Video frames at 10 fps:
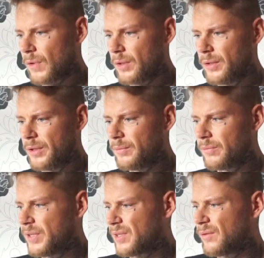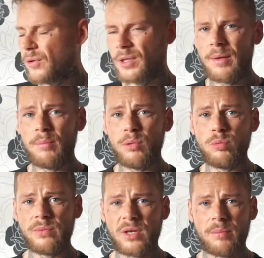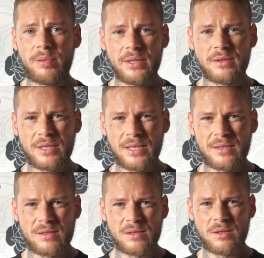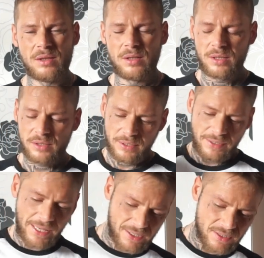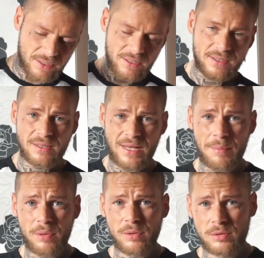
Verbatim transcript: Ne? Wir sind von der Blumentapete jetzt Next Step